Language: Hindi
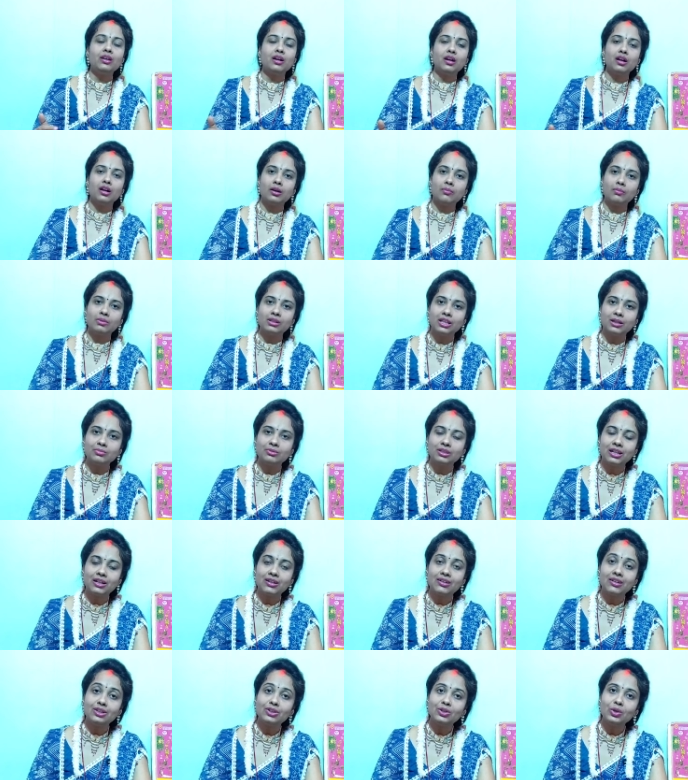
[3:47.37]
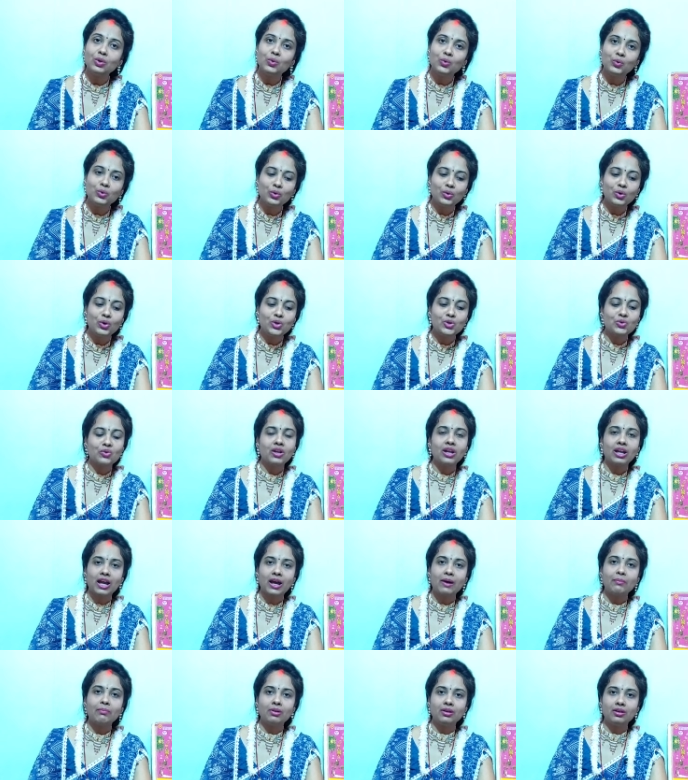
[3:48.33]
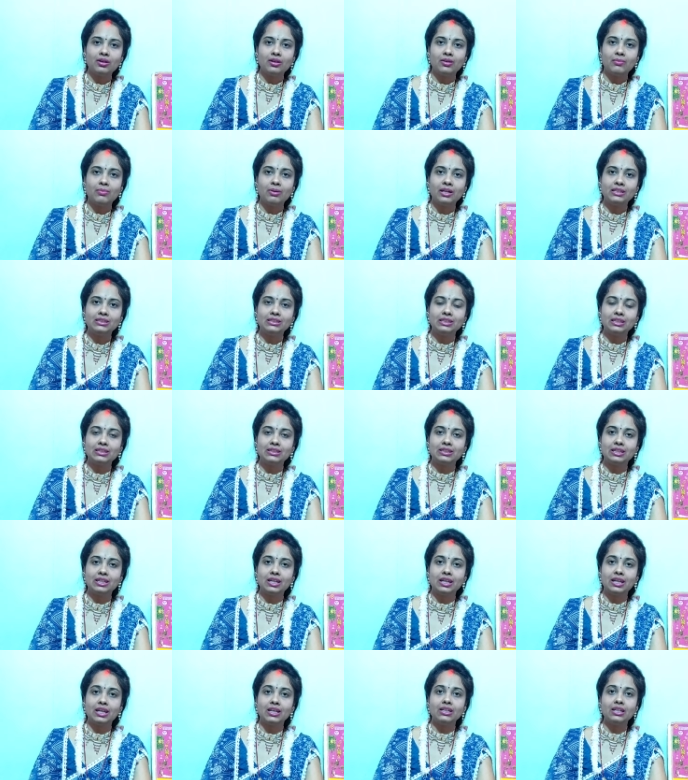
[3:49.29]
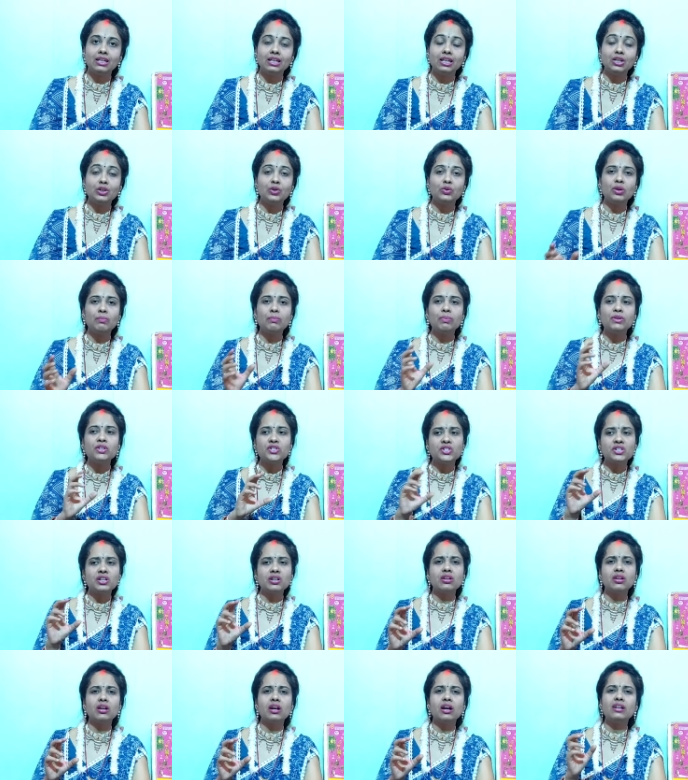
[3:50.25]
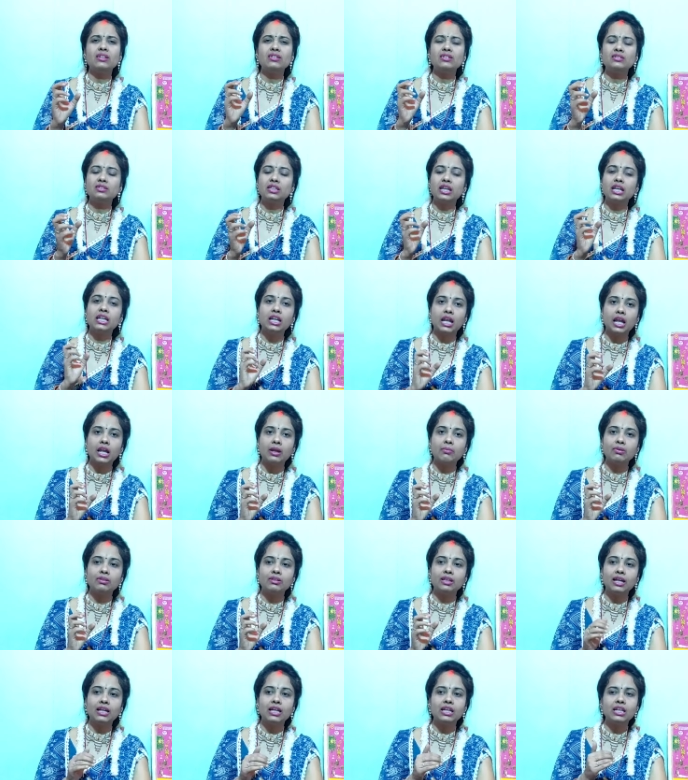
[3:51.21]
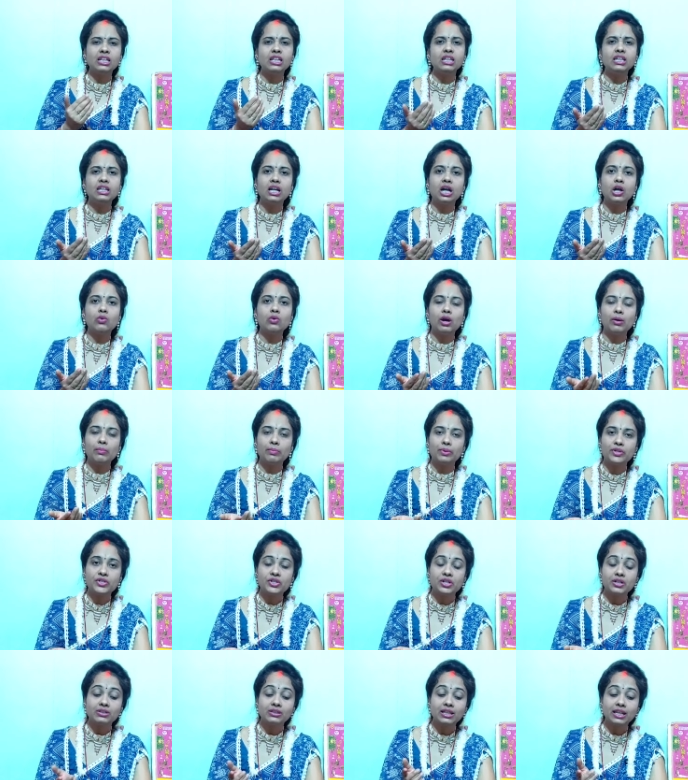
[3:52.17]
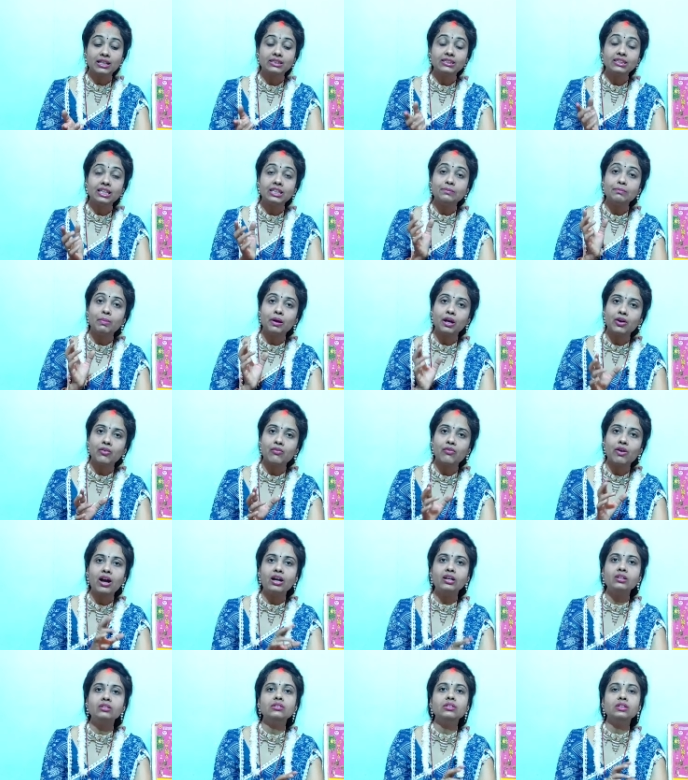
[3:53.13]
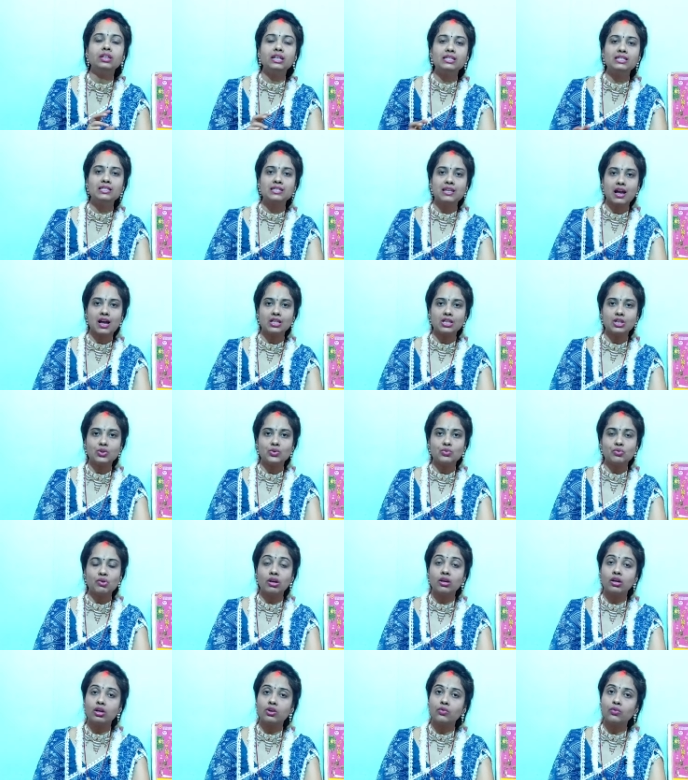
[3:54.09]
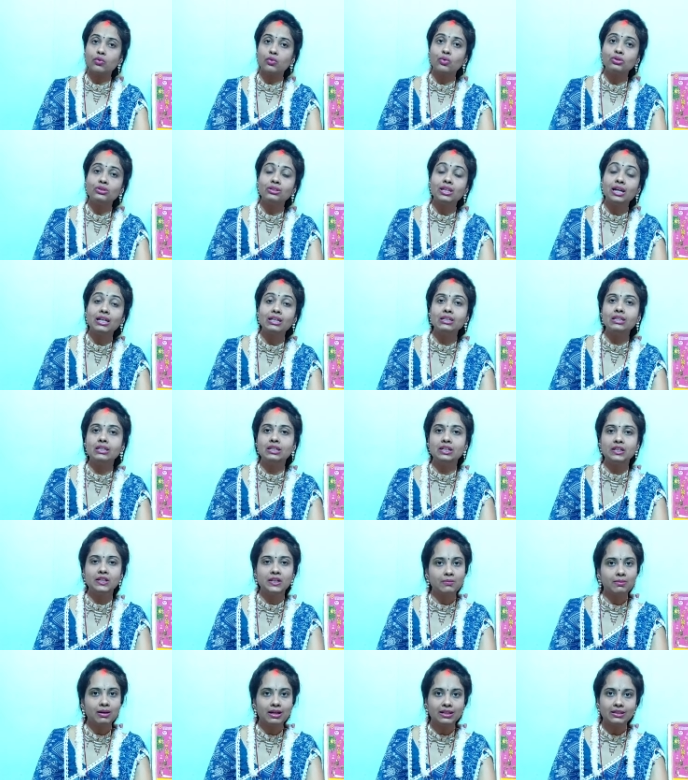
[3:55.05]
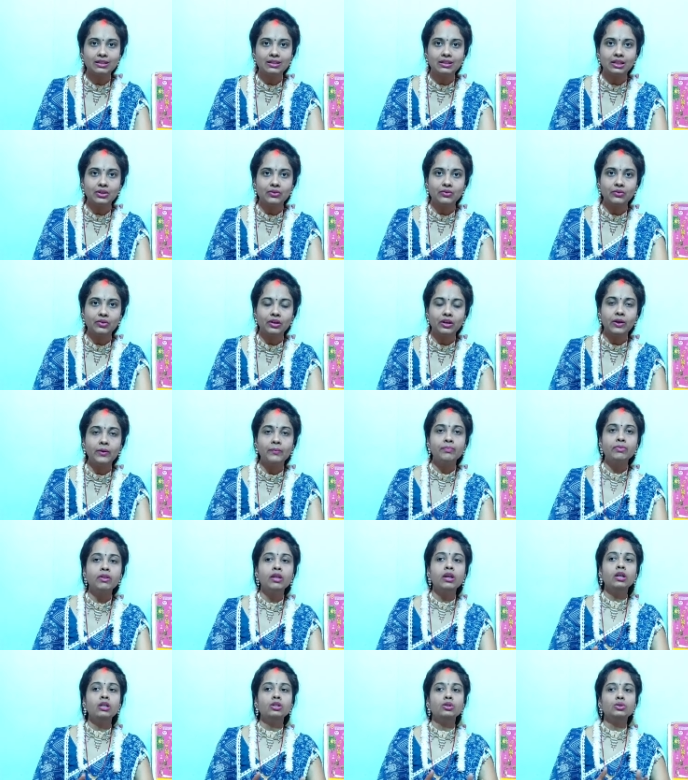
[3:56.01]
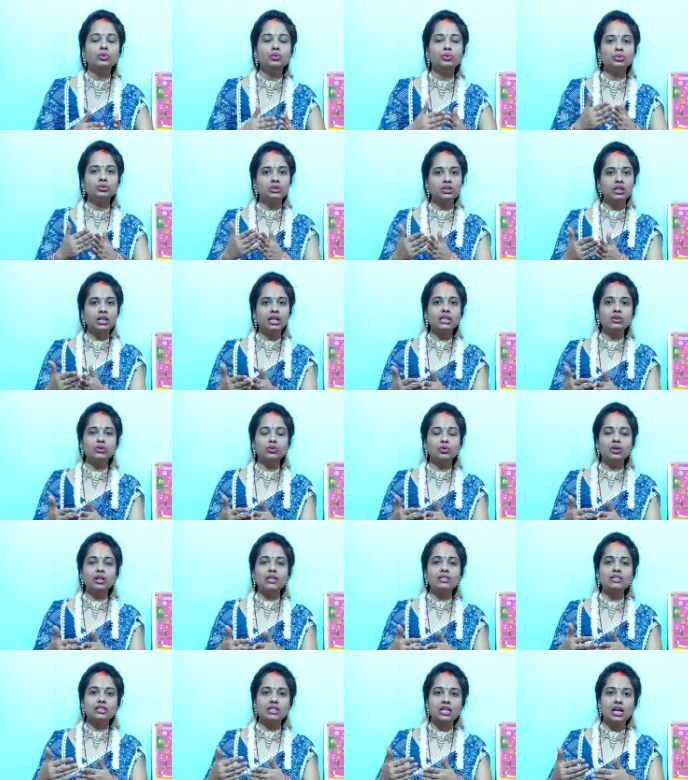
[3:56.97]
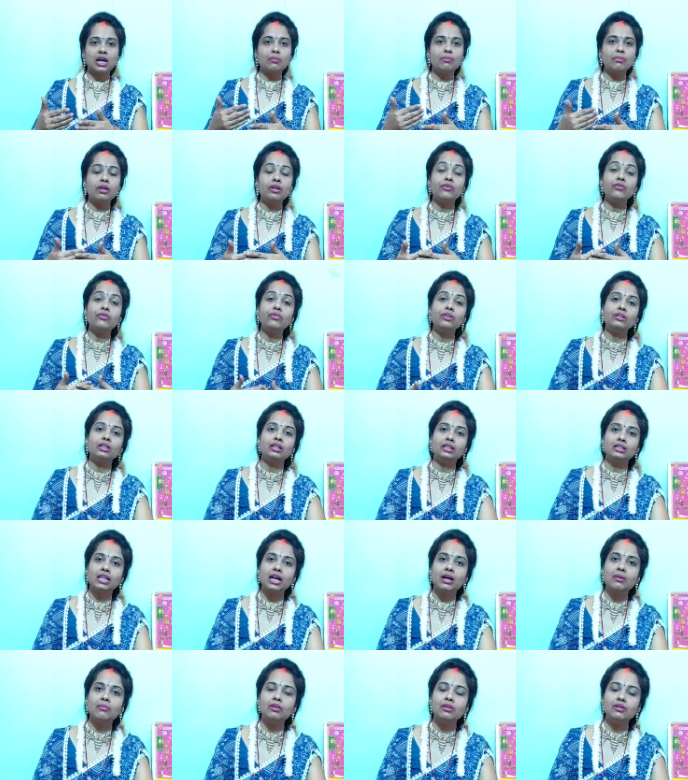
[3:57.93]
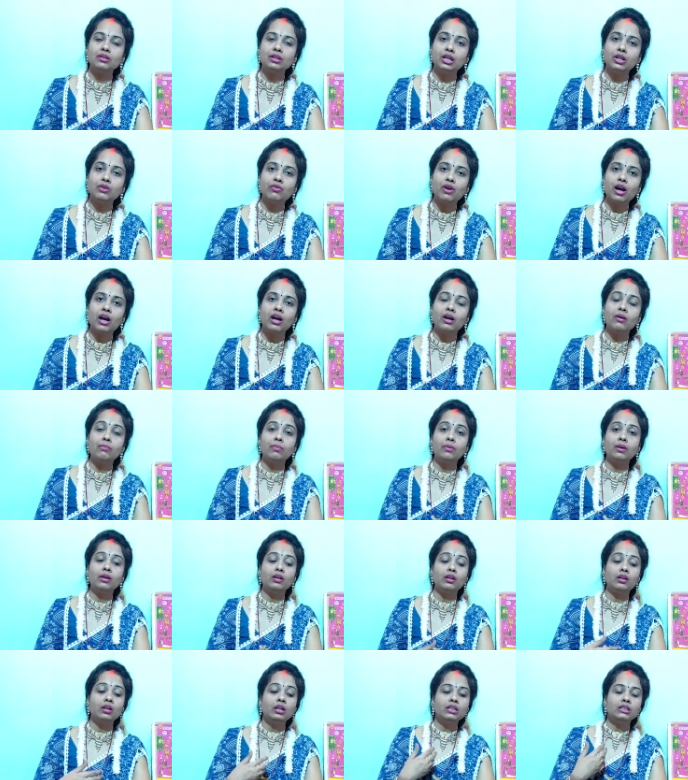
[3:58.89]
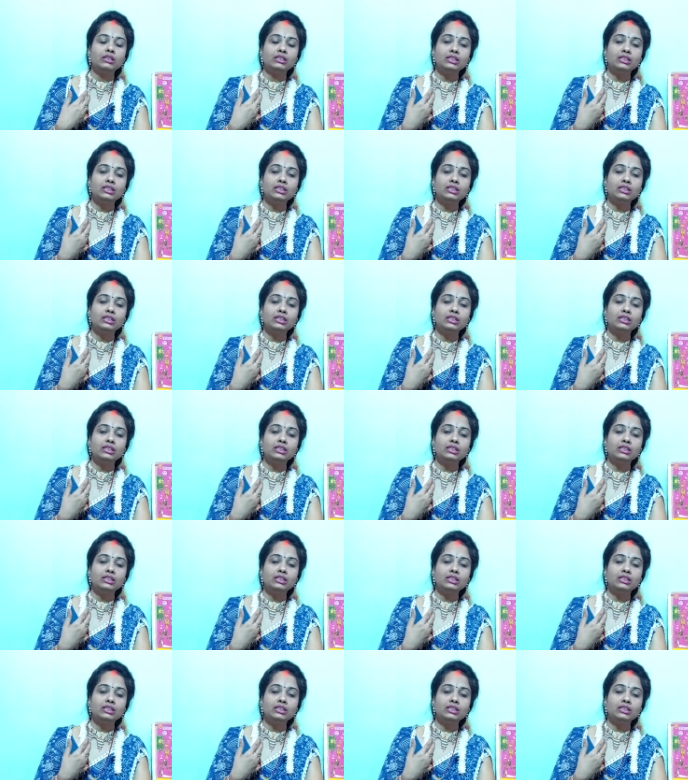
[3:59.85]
मतलब तलकर तो उनको जो है आप भर सकते हैं ठीक है क्योंकि पिष्टक का अर्थ सही नहीं पता लेकिन लिखा हुआ है पिष्टक साथ ही साथ पकवान के साथ जो है कर्मों को दान करने की बात लिखी हुई है दूसरे थोड़ा सा जहाँ पर व्रत कथा मिलती है वहाँ पर